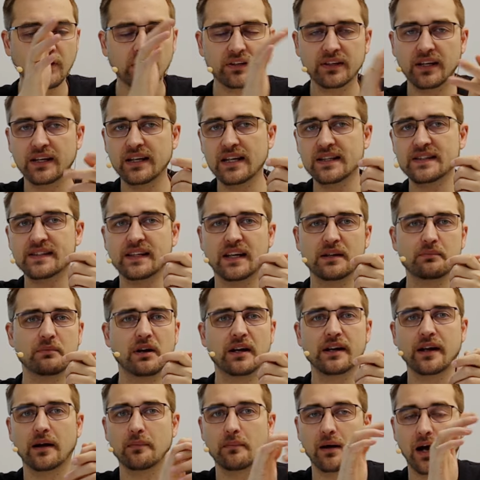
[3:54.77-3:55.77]
den jetzt, sage ich
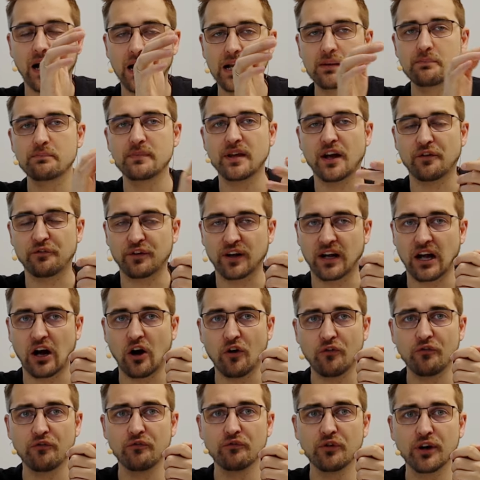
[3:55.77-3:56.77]
mal, nach einem halben Jahr
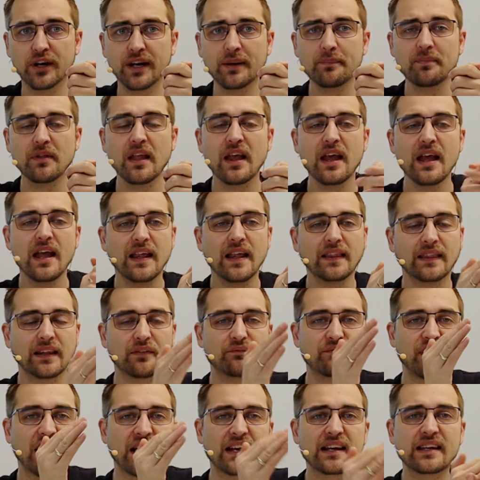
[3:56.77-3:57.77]
verkaufen würde,
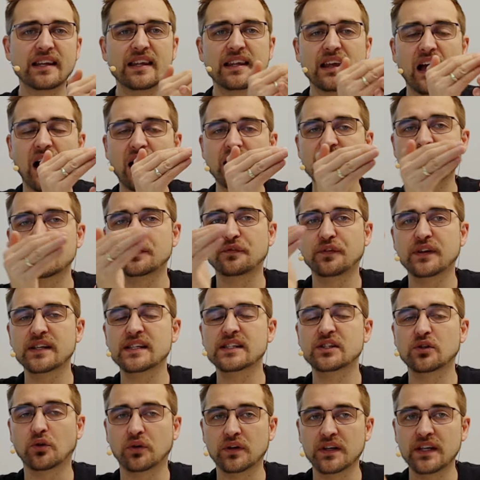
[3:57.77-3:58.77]
dann wäre die
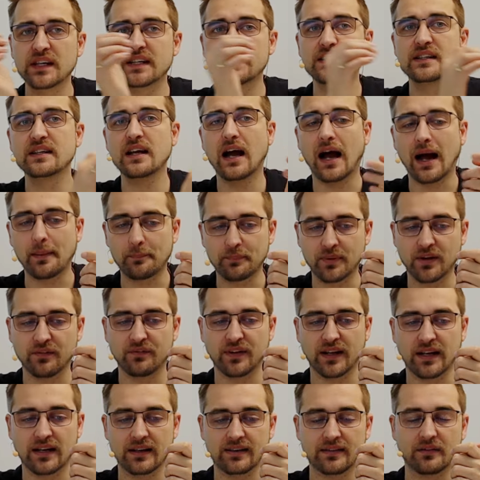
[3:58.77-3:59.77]
Jahresfrist noch nicht hier
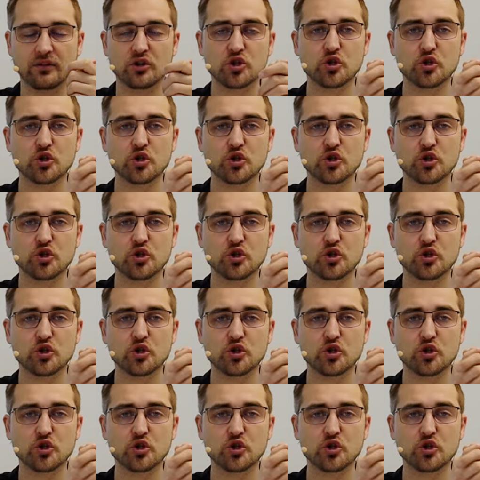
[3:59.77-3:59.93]
abgewickelt.